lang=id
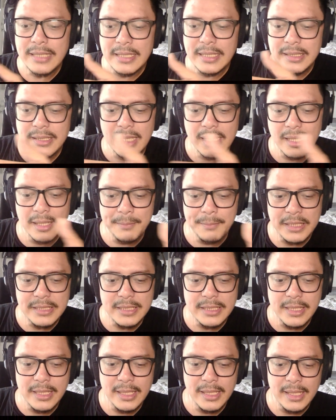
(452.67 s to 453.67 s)
nyanyi A B
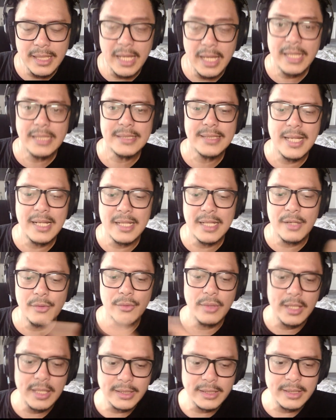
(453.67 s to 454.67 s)
C D E eh salah
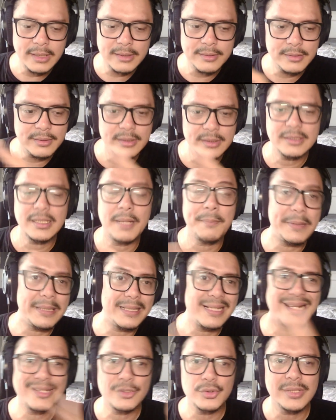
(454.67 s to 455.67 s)
ulang lagi eh,
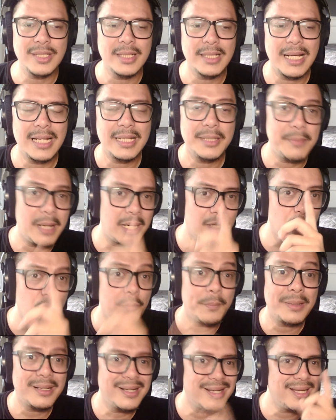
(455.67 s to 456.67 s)
sampai ratusan kali bahkan
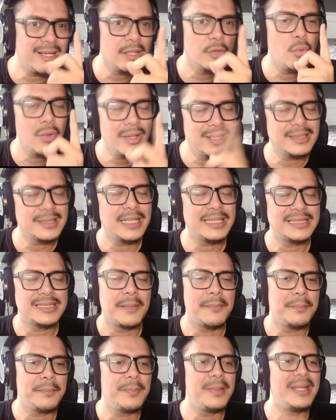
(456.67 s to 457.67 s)
gue pernah gue ngetik
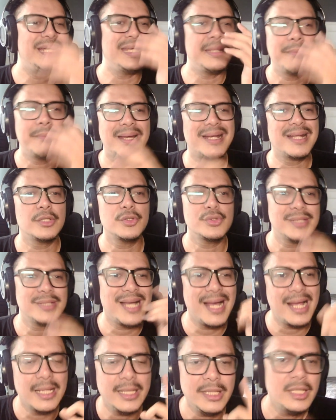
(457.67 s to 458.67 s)
sampai
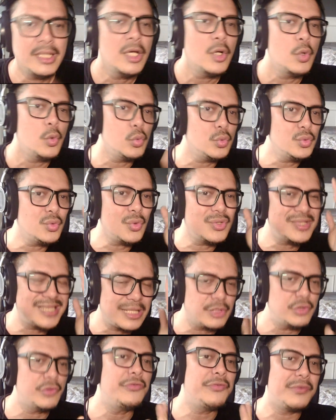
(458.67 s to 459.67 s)
500 kali untuk
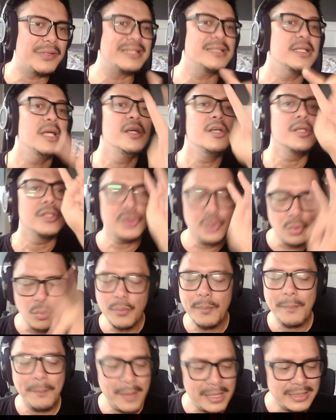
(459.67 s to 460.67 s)
satu verse
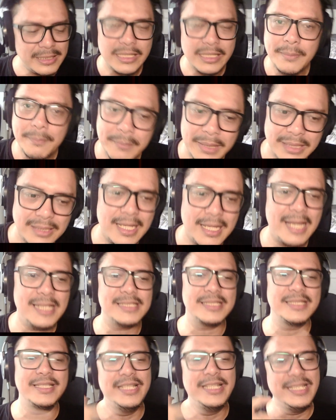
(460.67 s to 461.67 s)
sumpah the demit guys